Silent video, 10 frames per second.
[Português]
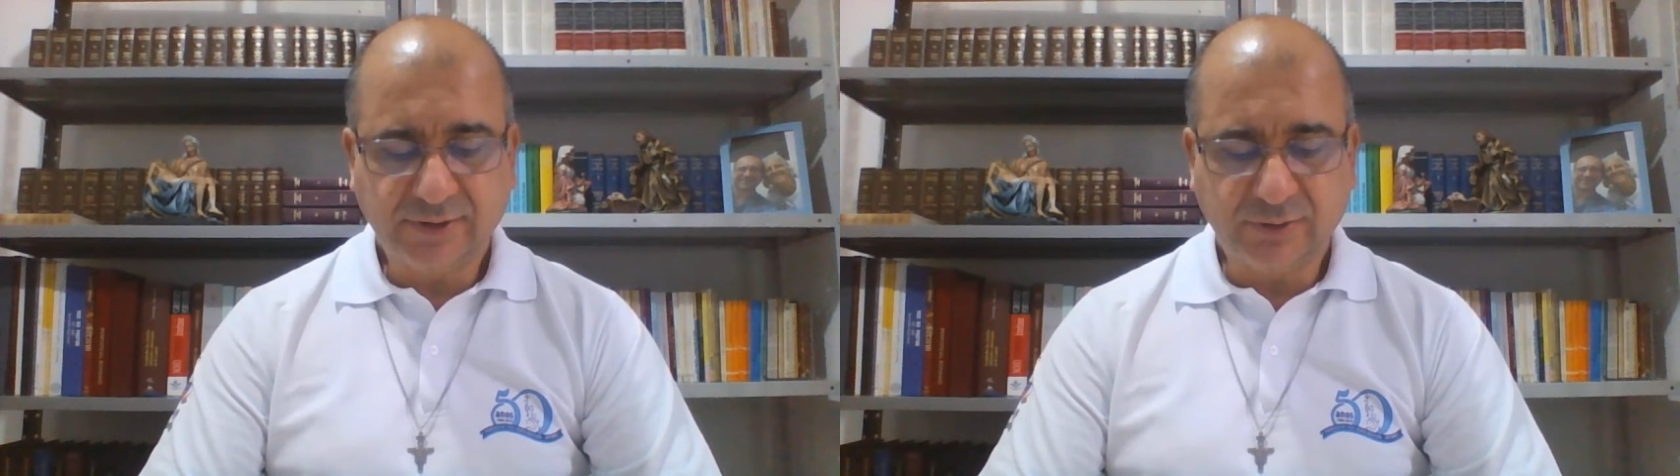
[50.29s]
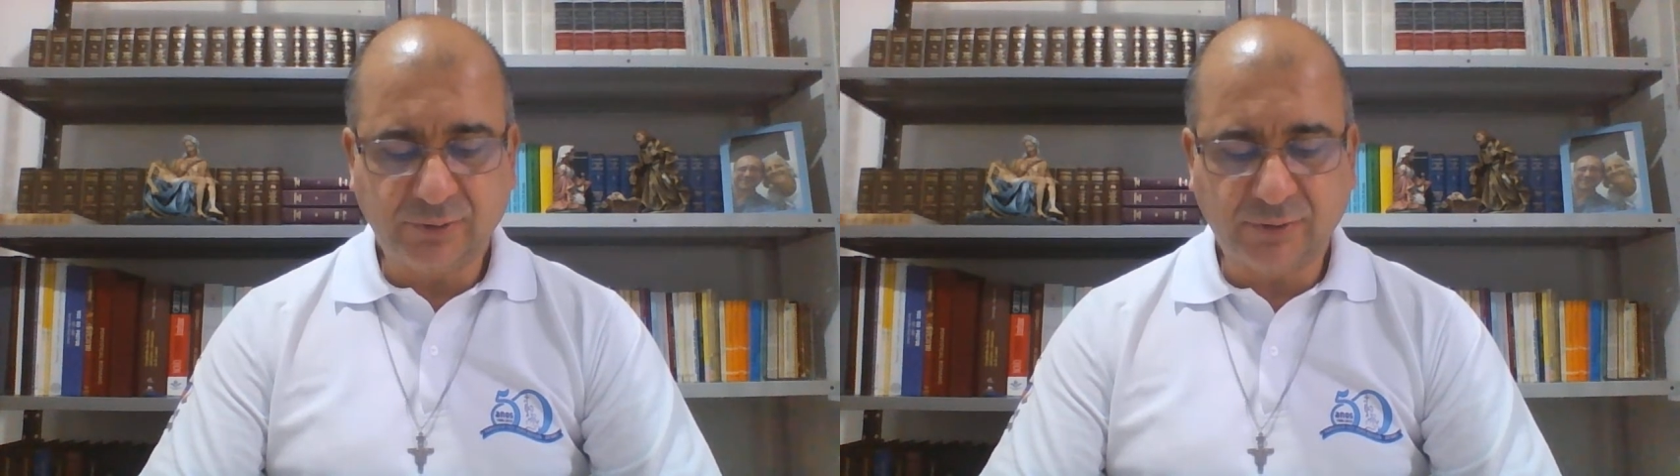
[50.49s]

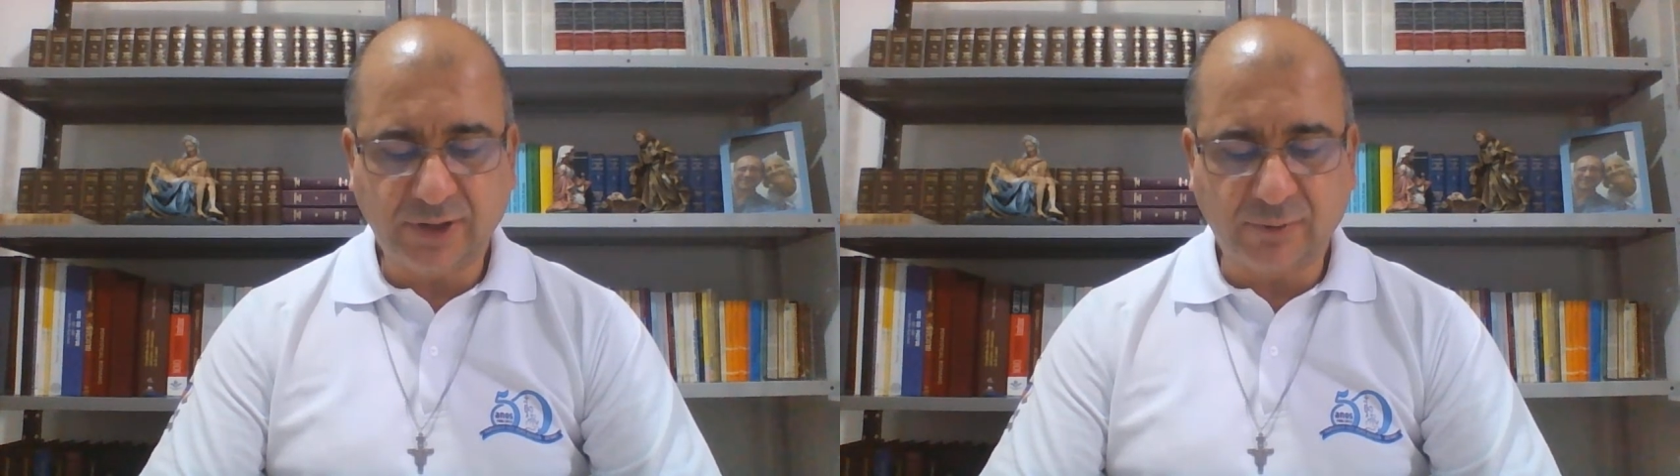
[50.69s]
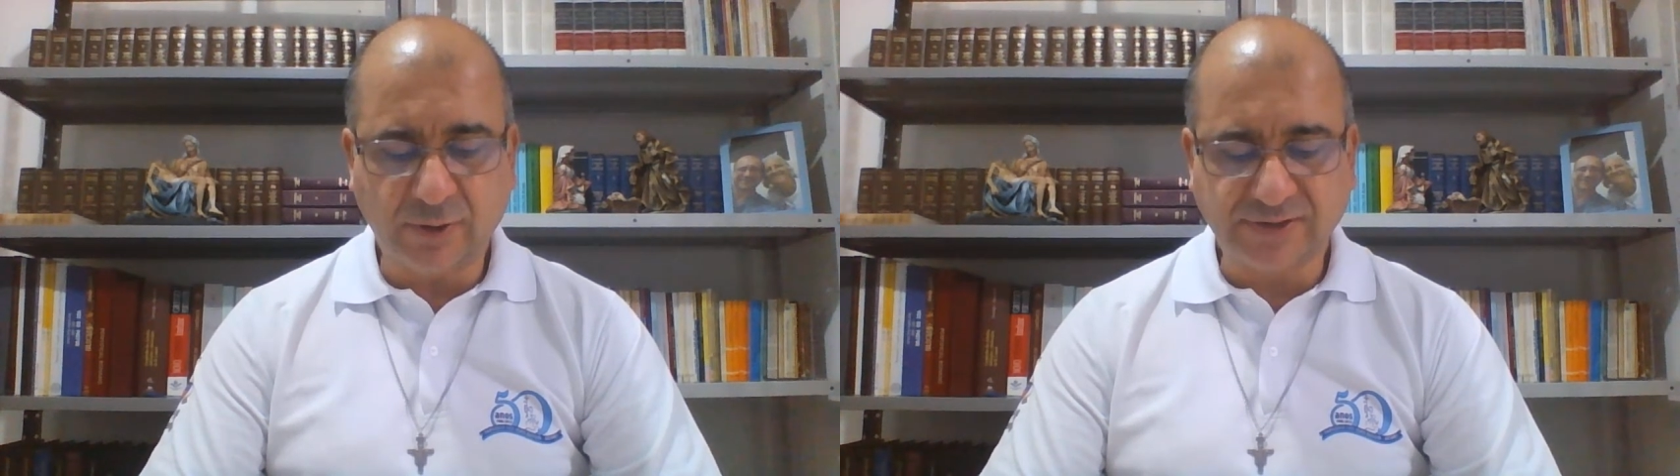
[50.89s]
do
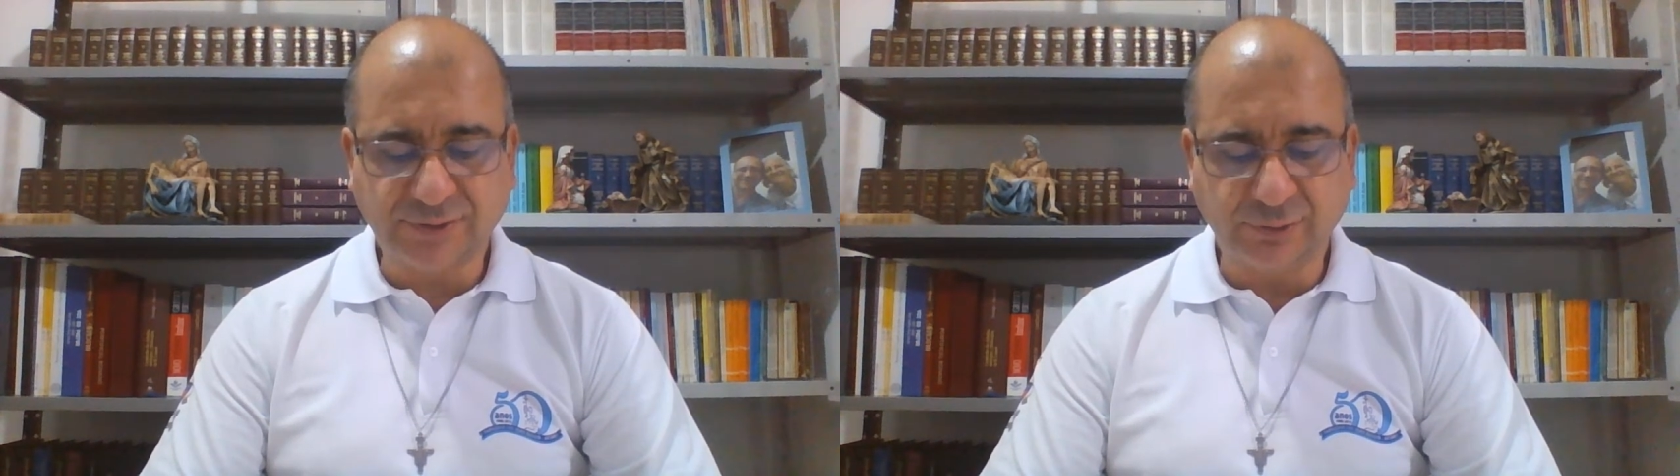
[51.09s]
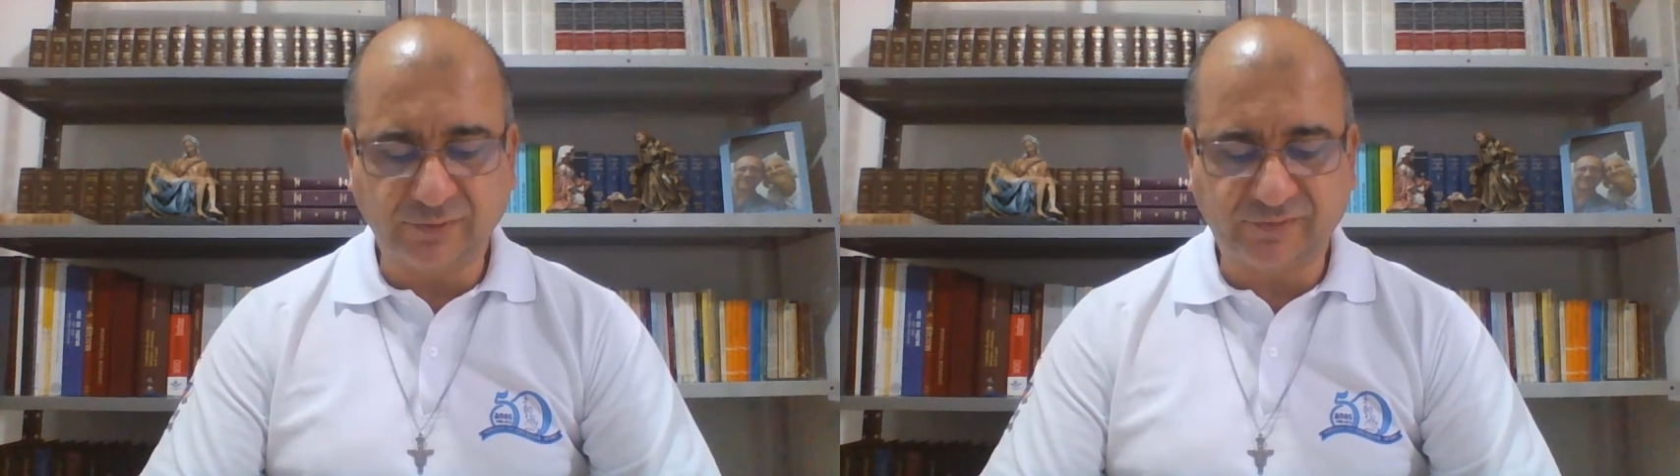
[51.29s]
que com as
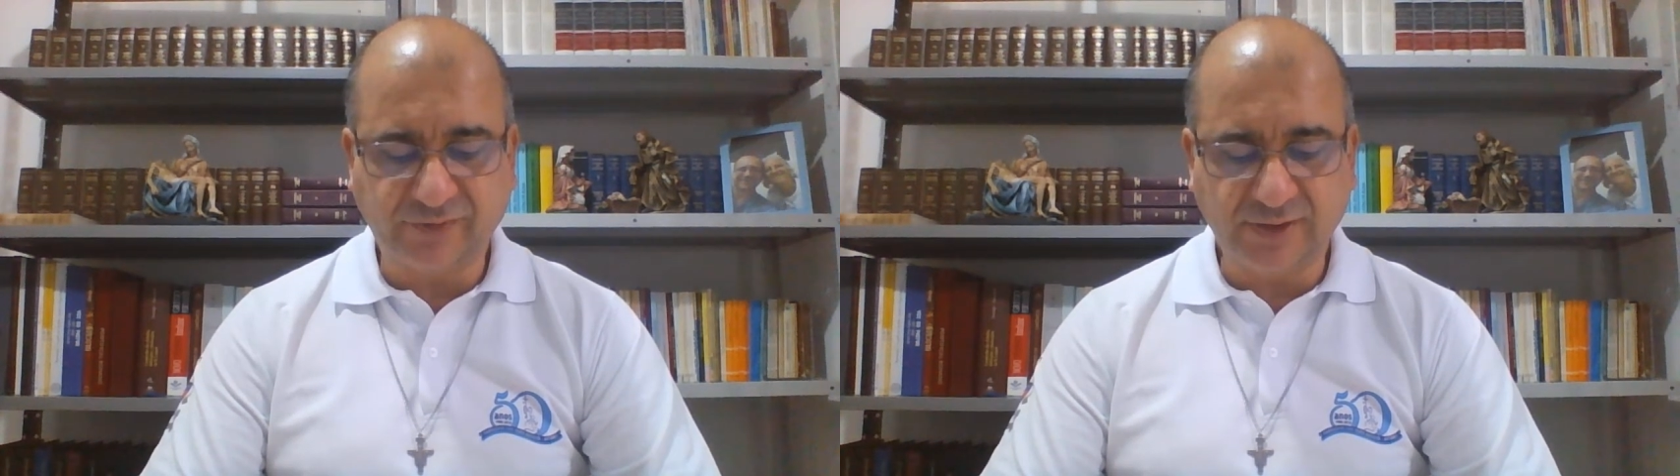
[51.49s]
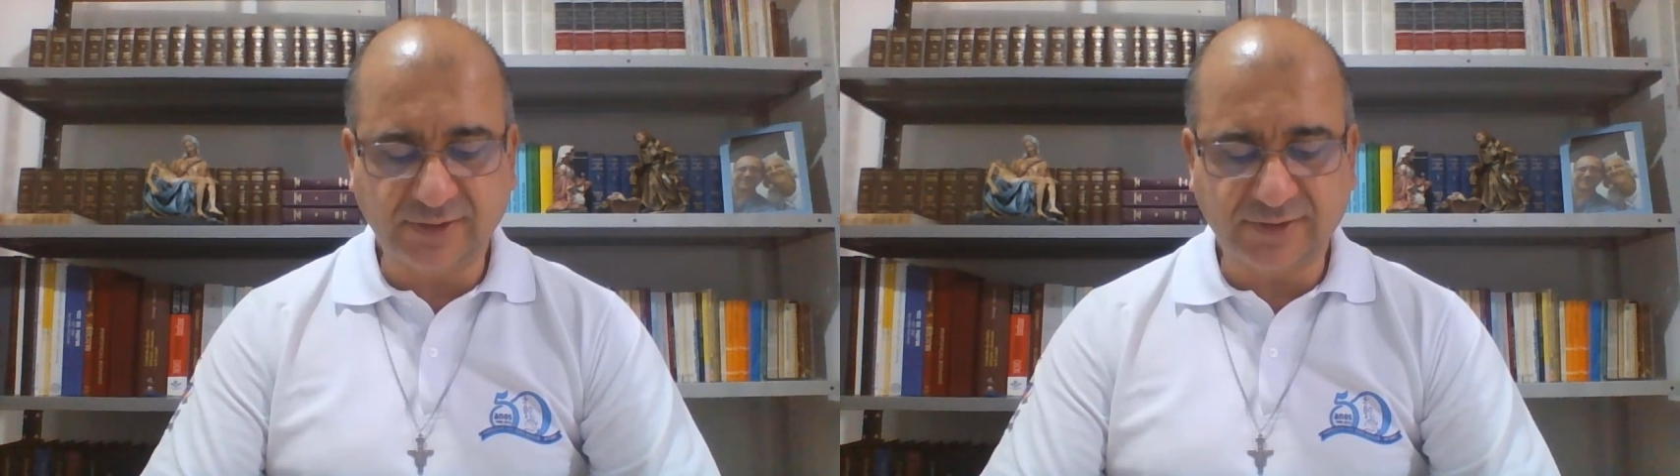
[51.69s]

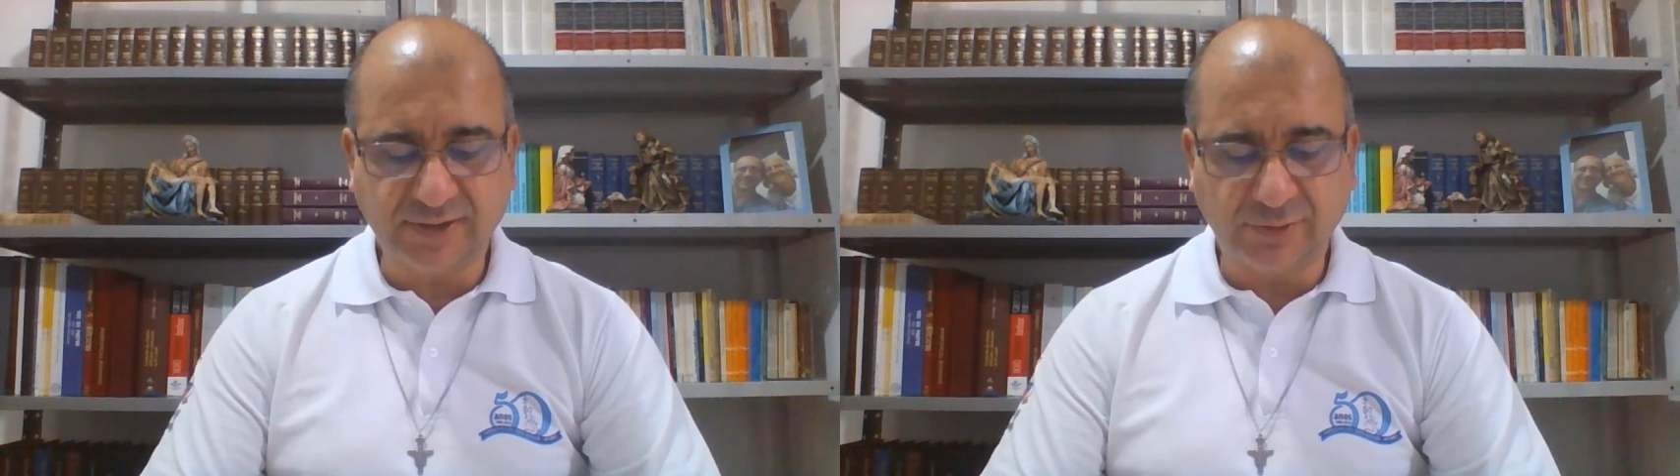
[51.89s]
noventa